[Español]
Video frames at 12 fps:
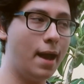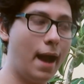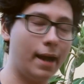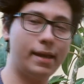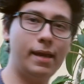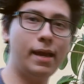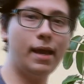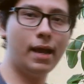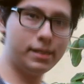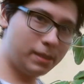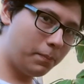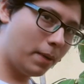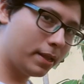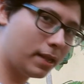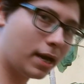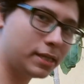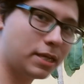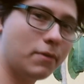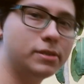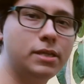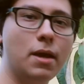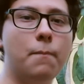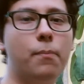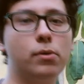Aquí esta planta recibe
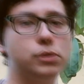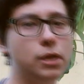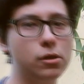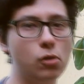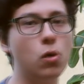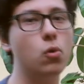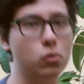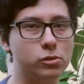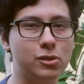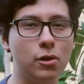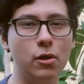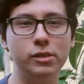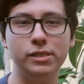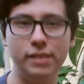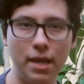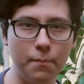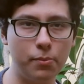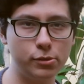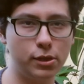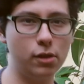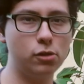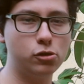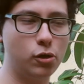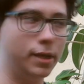100% luz,
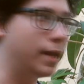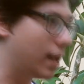100% sol